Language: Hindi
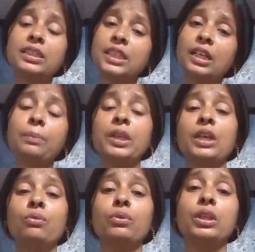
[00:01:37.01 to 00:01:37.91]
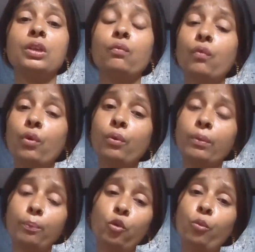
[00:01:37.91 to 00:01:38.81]
जगह भी नहीं होती है वो
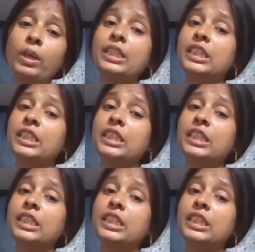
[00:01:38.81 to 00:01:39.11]
मूवमेंट